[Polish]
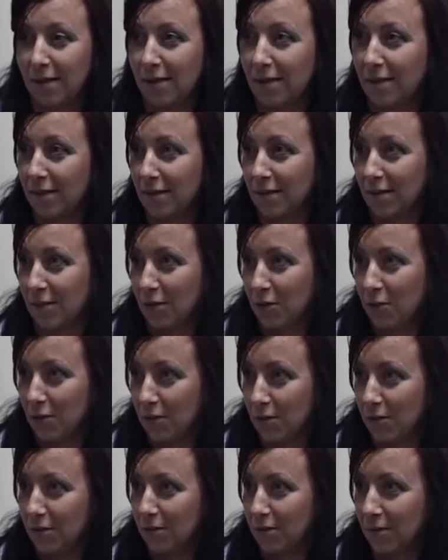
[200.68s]
e,
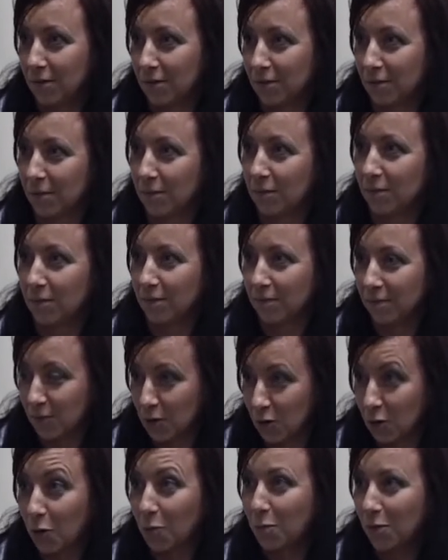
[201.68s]
i
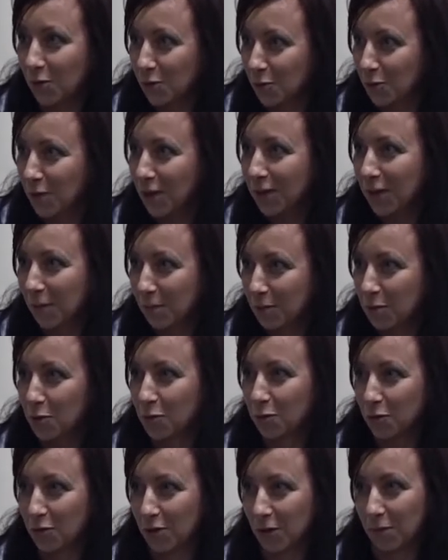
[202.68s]
że dopilnuję na
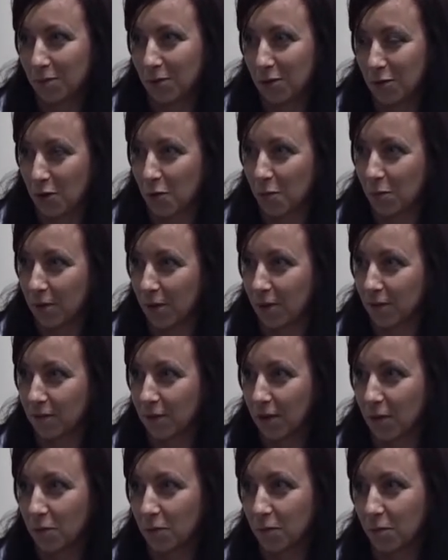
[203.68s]
przyszłość, aby się nie
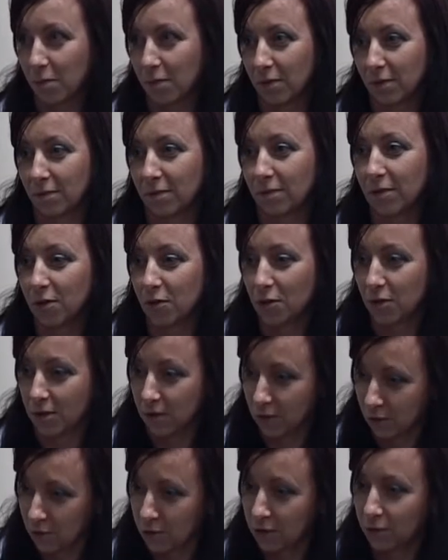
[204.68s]
pojawiały, bo jeśli
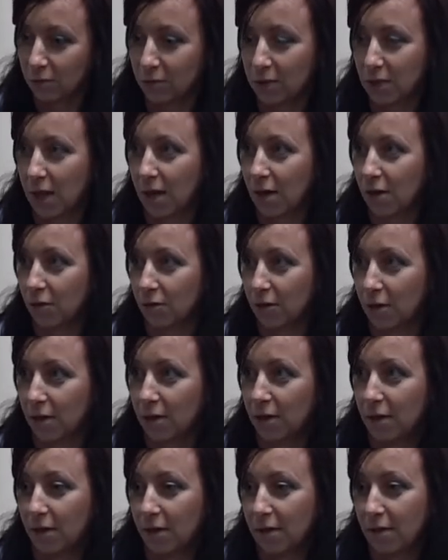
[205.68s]
coś jest
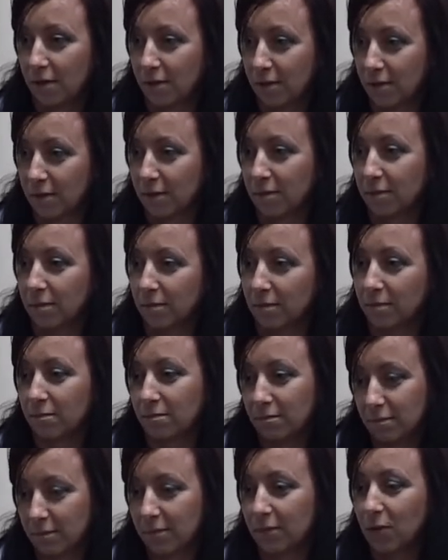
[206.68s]
ustalone, y,
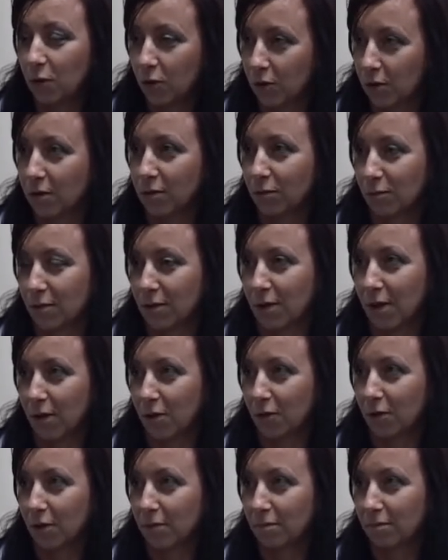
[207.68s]
no to jest
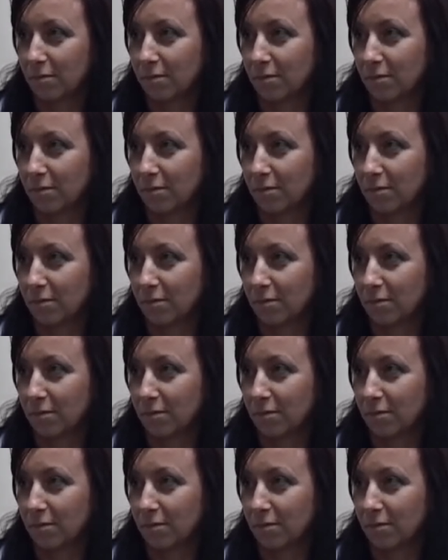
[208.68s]
ustalone.